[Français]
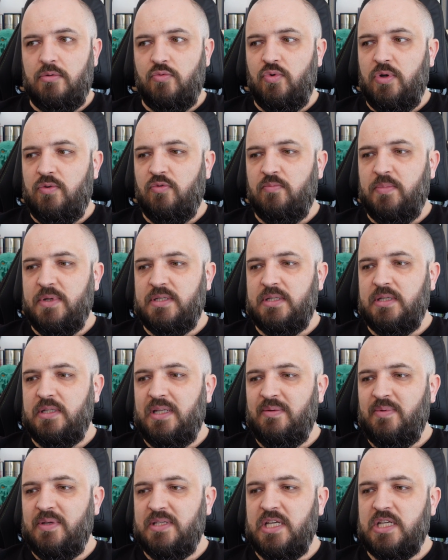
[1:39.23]
où elles font passer
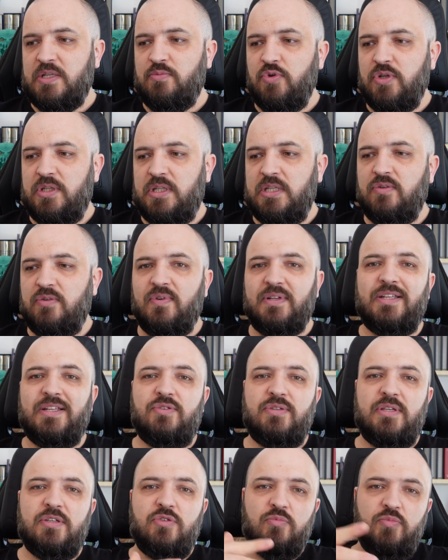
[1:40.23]
des messages politiques, enfin
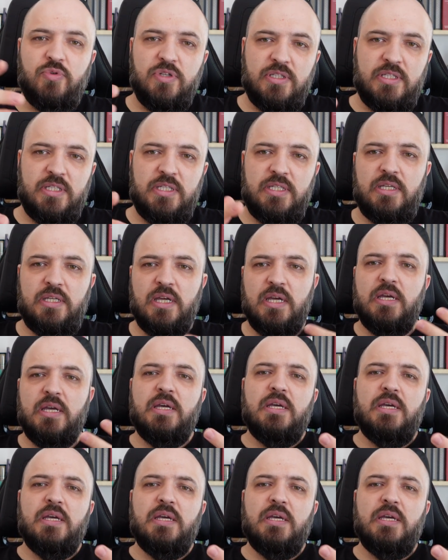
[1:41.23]
d'associations politiques,